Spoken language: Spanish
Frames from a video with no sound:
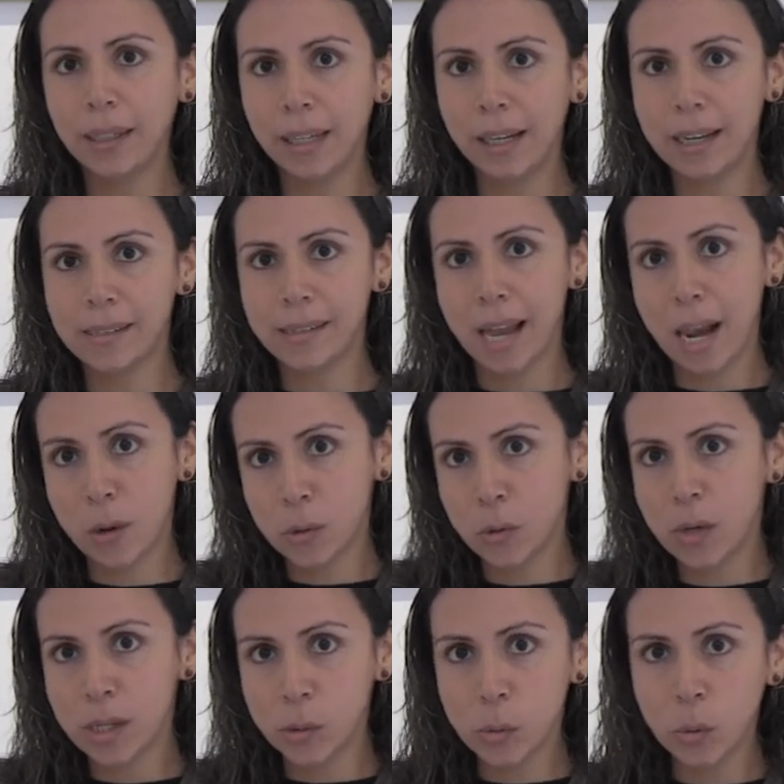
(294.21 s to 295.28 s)
aquí en la sala no
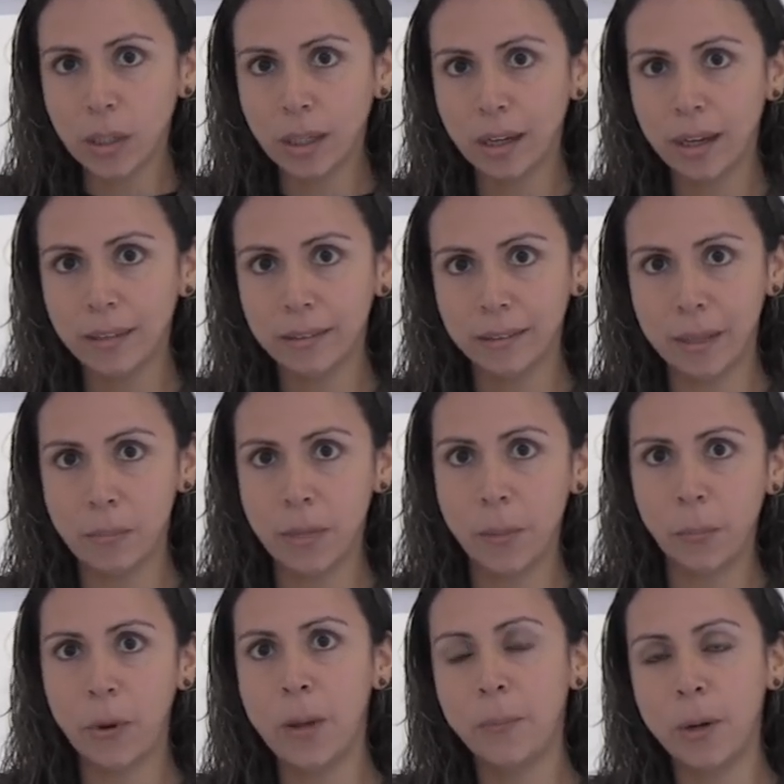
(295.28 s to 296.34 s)
son las únicas,
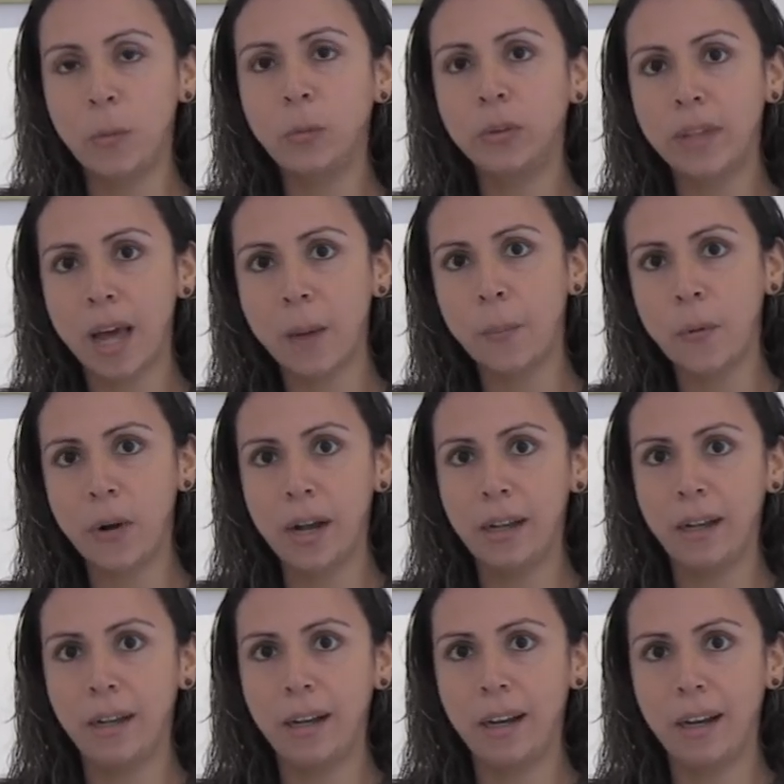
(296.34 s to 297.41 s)
también pueden preguntar por el,